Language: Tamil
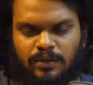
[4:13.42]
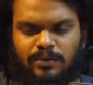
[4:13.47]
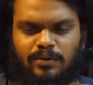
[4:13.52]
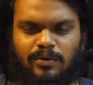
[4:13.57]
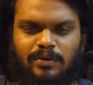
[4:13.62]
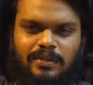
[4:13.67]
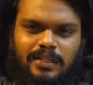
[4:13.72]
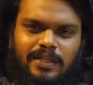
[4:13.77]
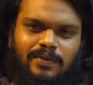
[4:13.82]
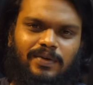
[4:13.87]
ஸோ
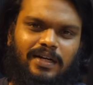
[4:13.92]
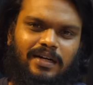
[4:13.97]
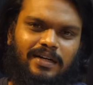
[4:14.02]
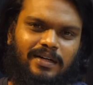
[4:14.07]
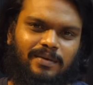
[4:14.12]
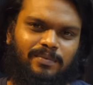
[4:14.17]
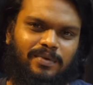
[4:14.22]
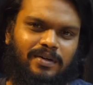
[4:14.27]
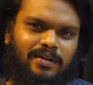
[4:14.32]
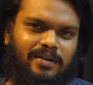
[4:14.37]
இந்த வரிகள்
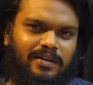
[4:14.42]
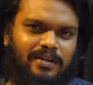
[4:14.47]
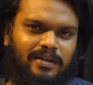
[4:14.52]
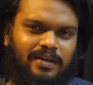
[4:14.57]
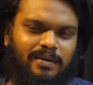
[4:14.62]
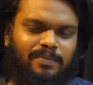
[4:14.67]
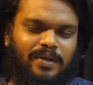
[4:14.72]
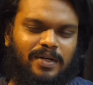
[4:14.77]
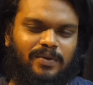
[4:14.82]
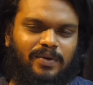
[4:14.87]
ரொம்ப
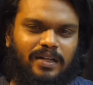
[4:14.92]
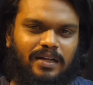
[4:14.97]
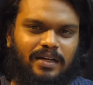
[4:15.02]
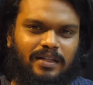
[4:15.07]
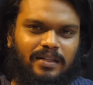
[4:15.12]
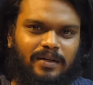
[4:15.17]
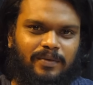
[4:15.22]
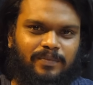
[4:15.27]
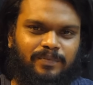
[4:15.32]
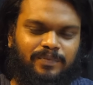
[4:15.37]
டீப்பான
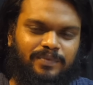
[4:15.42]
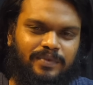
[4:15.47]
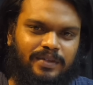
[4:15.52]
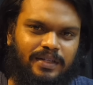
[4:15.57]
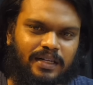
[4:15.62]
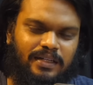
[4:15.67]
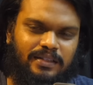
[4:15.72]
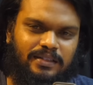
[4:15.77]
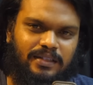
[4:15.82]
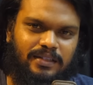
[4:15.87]
வரிகளாக தான்
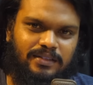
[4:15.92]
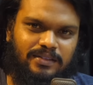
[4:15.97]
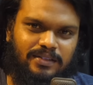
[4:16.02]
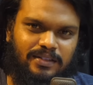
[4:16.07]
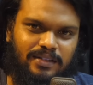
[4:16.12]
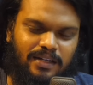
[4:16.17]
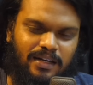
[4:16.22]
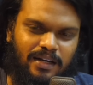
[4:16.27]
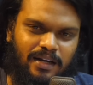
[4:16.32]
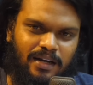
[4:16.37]
எனக்கு
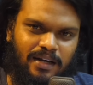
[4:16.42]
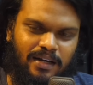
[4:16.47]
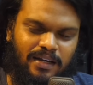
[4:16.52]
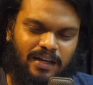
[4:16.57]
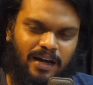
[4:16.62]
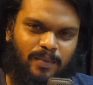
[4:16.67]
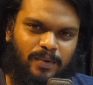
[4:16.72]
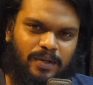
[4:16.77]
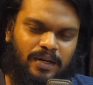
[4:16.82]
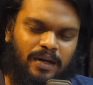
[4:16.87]
தெரிஞ்சு
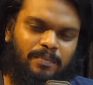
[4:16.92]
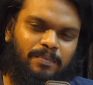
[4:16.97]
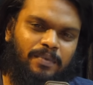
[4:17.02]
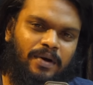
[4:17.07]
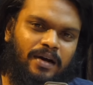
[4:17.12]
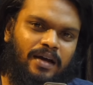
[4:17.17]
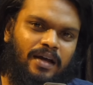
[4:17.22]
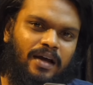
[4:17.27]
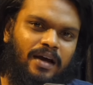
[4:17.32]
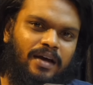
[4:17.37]
ஏன் அப்படின்னா
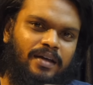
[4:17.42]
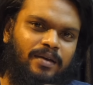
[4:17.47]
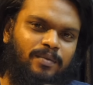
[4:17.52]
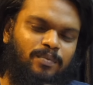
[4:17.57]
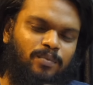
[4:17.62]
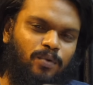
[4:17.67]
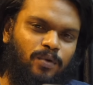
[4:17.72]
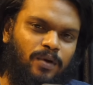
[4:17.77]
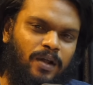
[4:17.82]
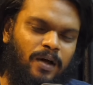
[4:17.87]
பகையாகி
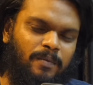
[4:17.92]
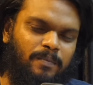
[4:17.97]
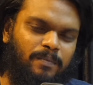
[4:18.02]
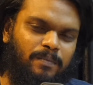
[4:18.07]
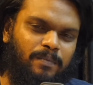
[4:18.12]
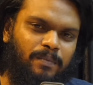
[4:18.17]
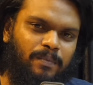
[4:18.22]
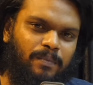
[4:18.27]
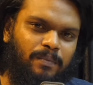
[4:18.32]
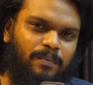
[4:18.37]
போனால்
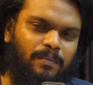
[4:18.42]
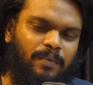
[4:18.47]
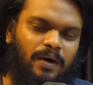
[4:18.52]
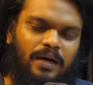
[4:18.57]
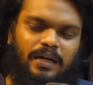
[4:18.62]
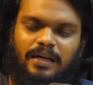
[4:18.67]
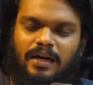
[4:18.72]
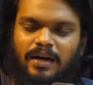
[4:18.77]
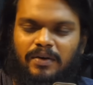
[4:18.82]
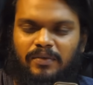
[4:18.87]

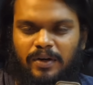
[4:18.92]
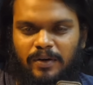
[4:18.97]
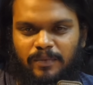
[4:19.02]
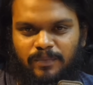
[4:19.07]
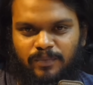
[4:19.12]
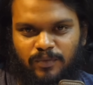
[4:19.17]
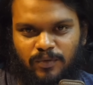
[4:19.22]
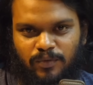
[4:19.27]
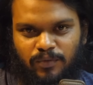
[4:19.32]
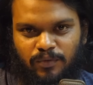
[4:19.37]
வழியாவ
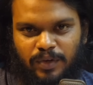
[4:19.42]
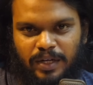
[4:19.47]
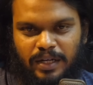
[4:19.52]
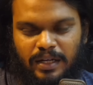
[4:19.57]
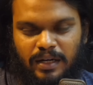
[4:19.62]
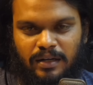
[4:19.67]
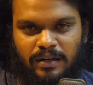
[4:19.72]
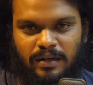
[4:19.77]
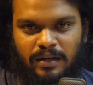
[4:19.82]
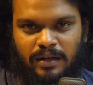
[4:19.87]

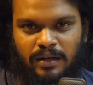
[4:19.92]
வீணா